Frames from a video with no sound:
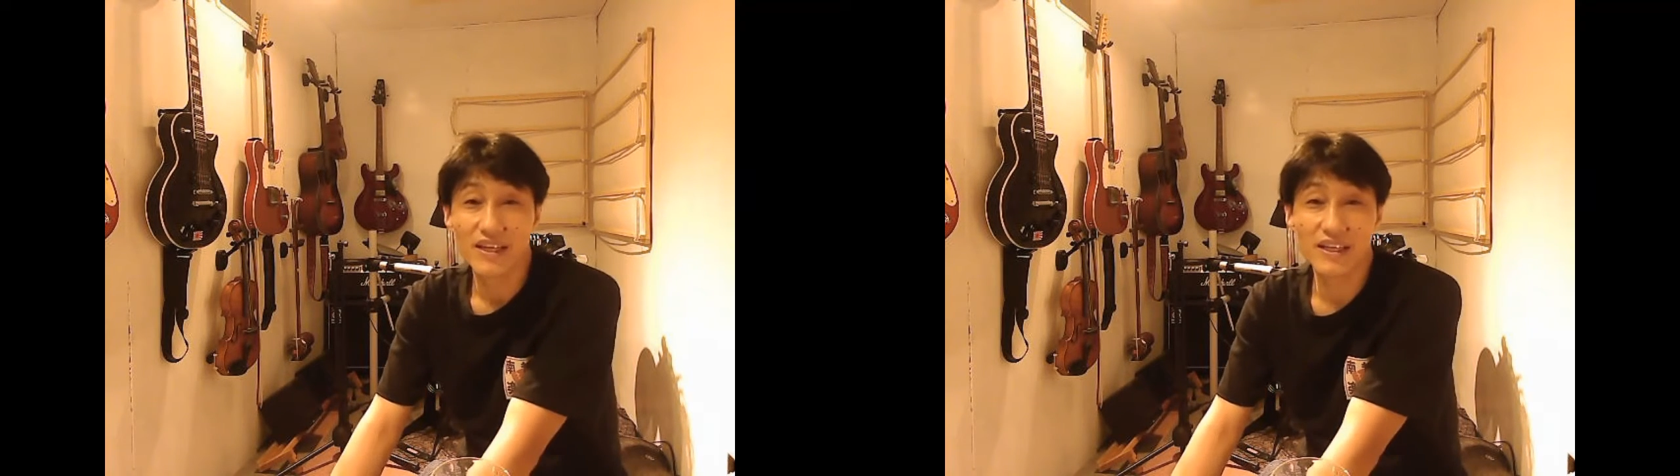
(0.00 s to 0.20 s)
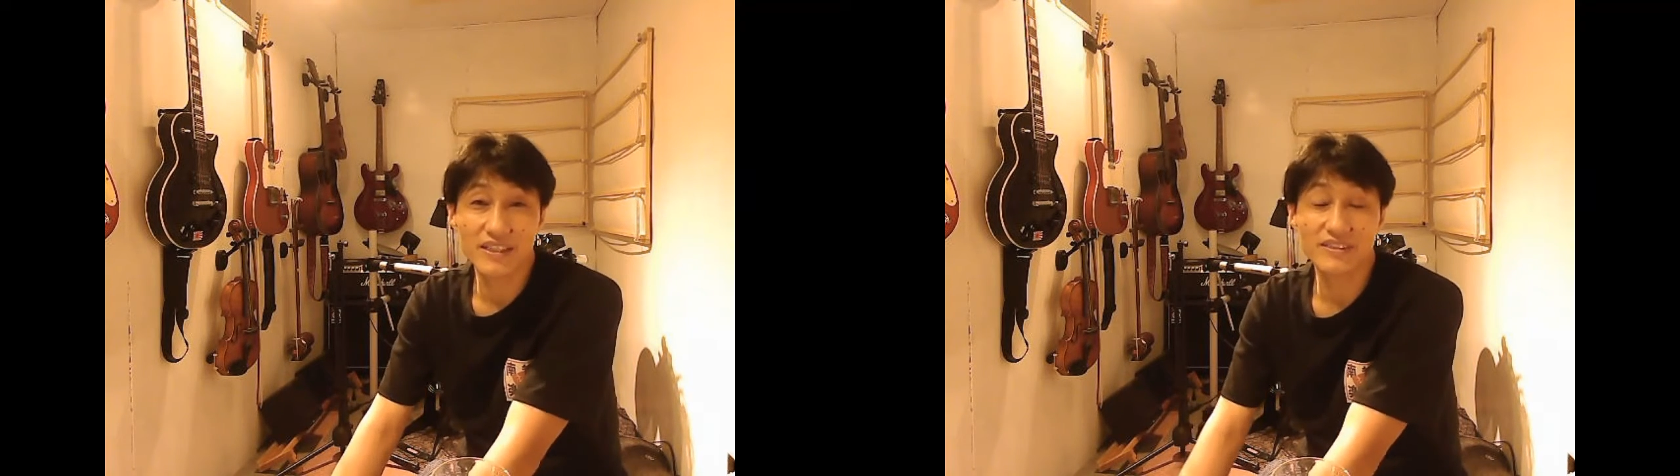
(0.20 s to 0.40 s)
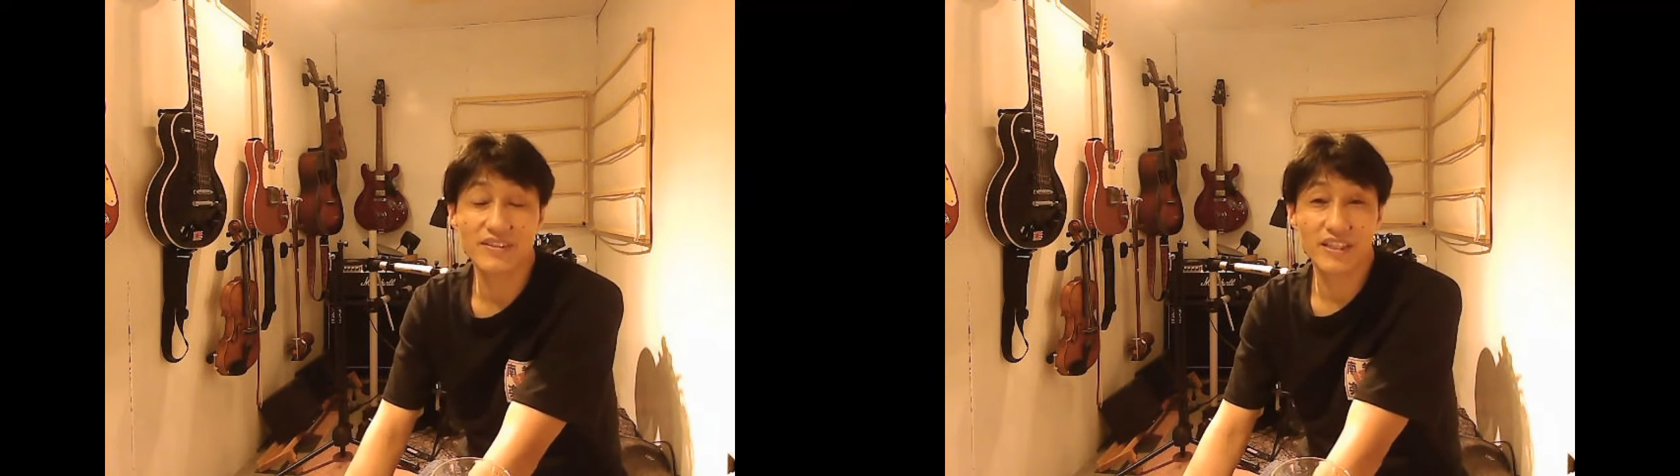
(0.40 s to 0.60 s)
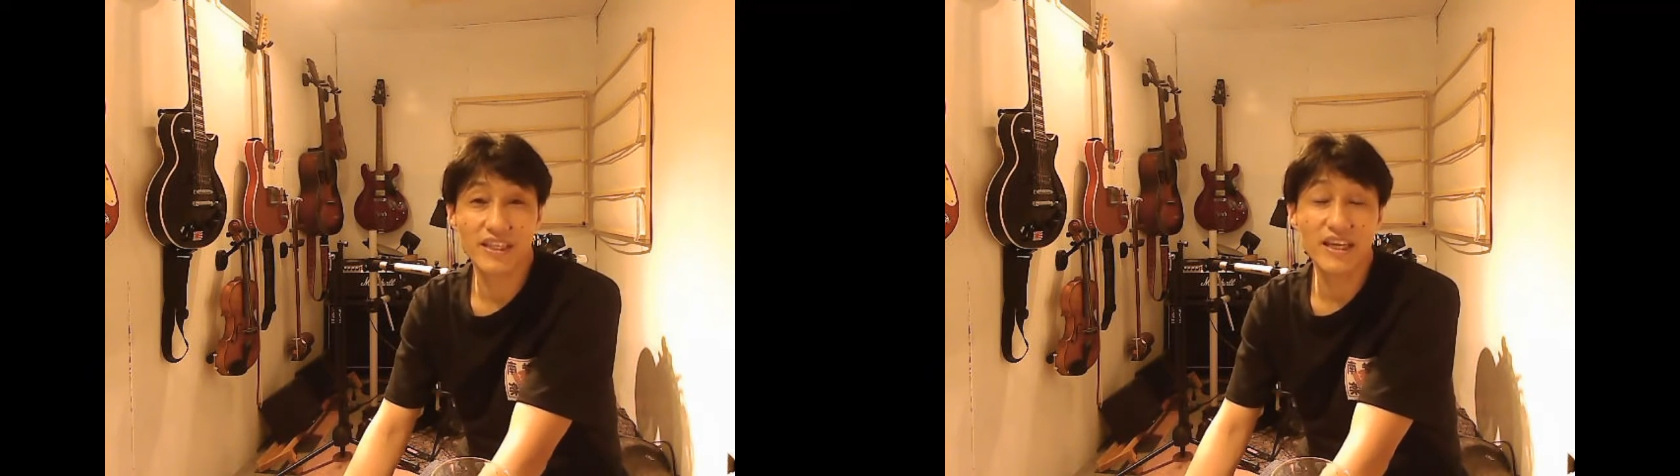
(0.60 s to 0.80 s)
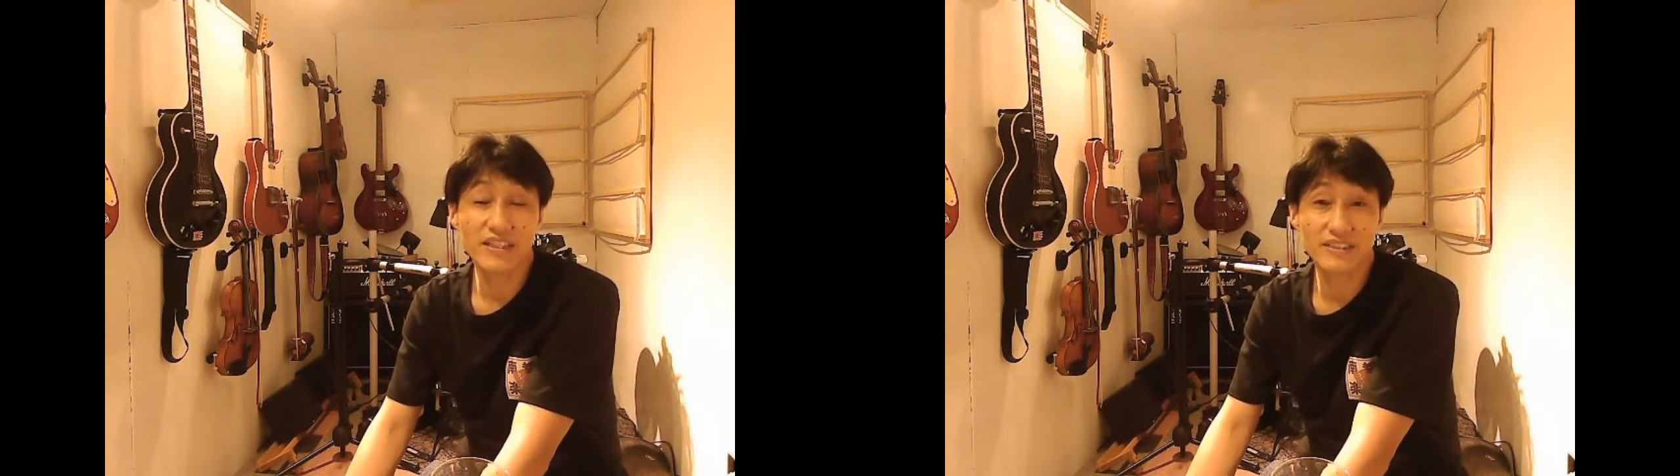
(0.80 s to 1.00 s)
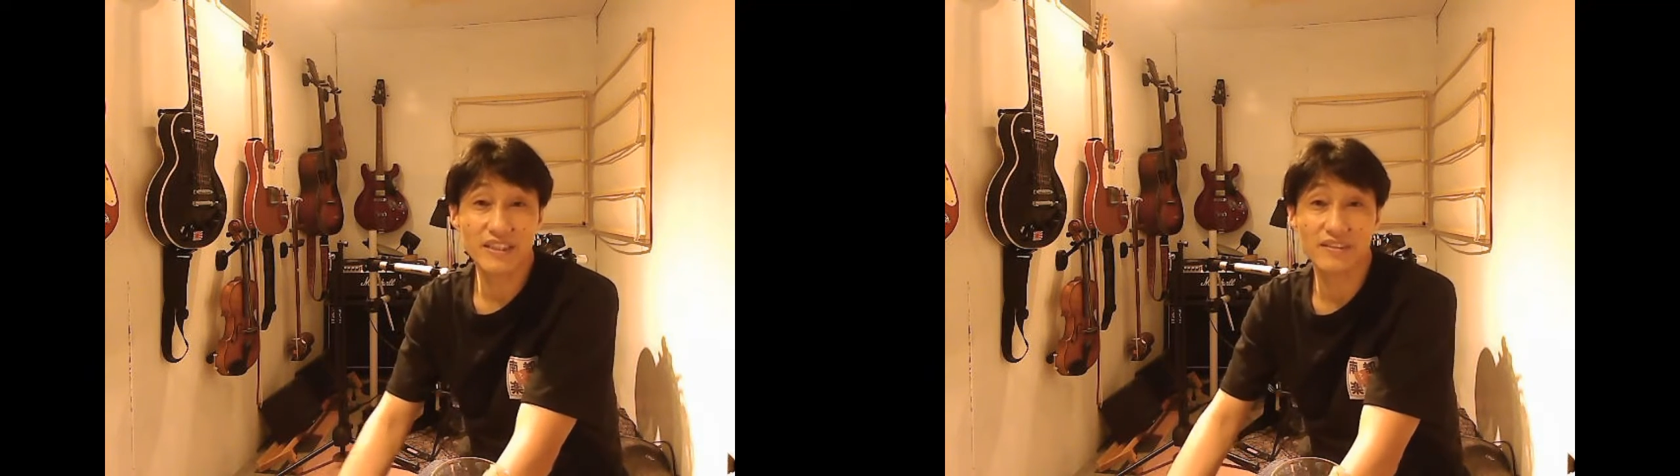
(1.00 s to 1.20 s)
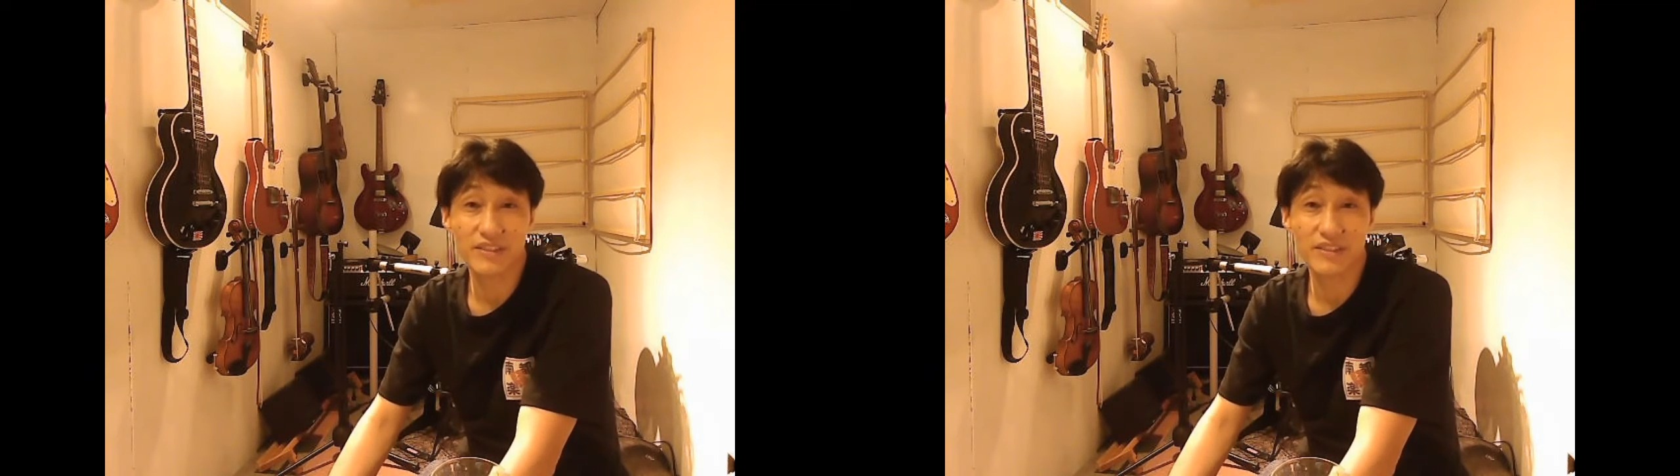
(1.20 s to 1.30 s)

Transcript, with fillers: えー、ですのでね、ぜひ